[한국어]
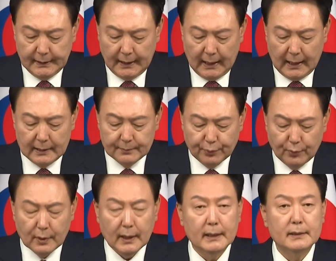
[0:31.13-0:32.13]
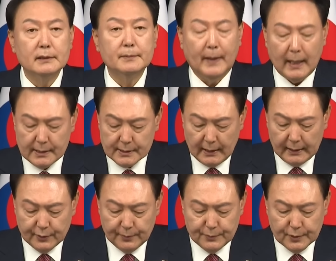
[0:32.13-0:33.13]
한 폴란드 방산
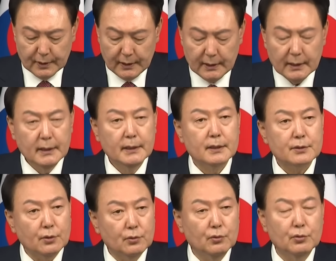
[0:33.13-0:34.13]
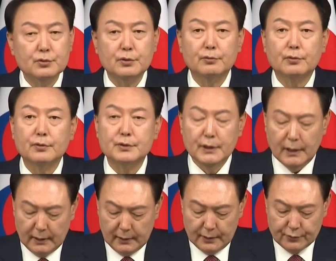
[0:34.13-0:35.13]
협력이 성공적으로
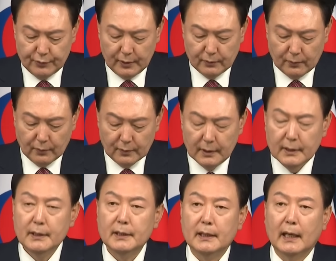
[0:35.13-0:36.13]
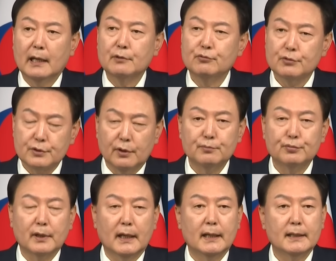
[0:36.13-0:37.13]
진행될 수 있도록 양국
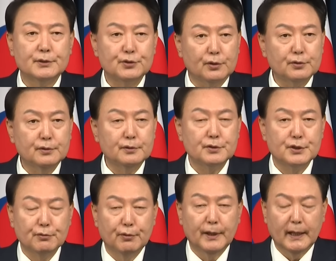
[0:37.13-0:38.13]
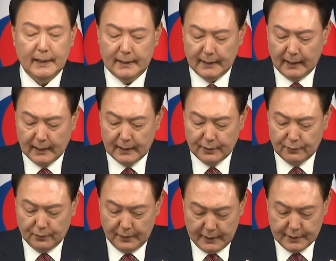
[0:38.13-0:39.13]
정부가 적극 지원해
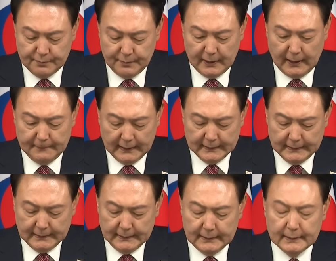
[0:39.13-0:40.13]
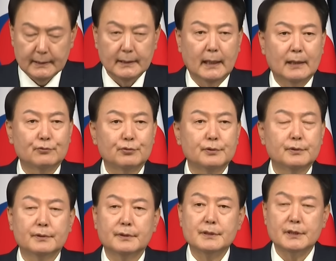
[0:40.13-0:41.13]
나가기로 했습니다.
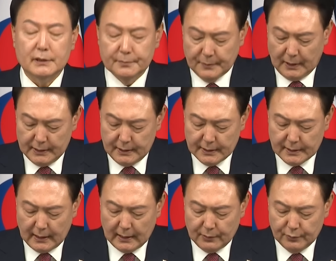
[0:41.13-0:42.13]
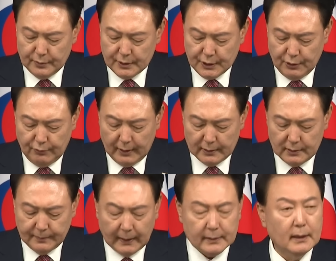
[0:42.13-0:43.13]
양국은 지금까지 쌓아온 신뢰를
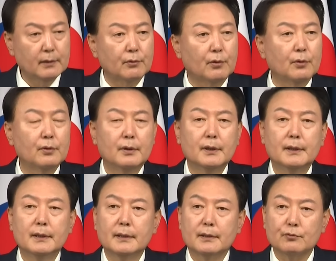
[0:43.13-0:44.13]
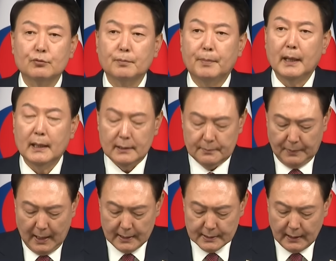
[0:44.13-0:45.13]
바탕으로 국방
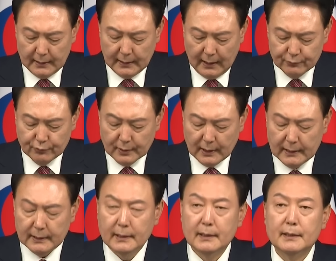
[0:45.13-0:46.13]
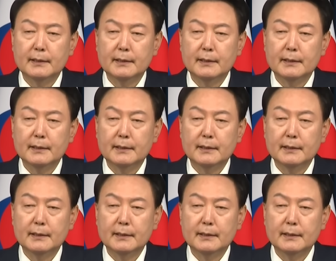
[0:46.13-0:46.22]
방산 당국 간